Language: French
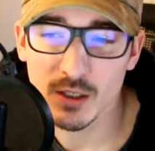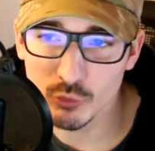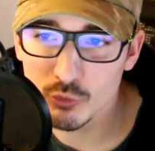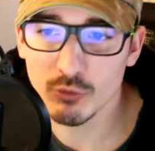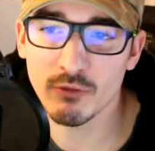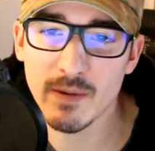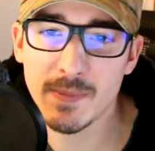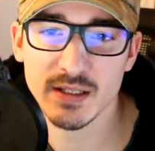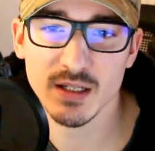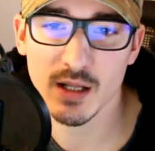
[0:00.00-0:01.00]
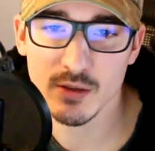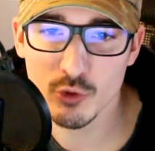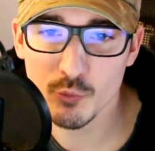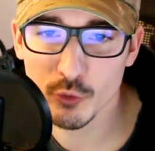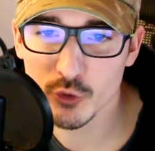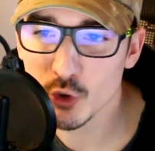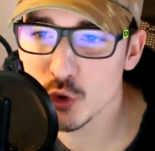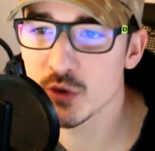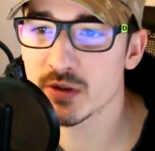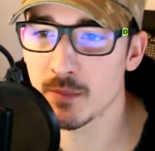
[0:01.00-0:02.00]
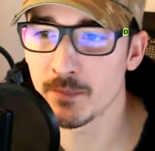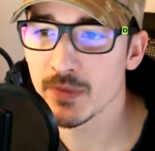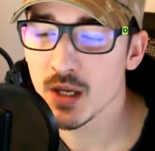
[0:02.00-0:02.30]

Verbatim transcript: Donc on va partir là-dessus pour ce custom.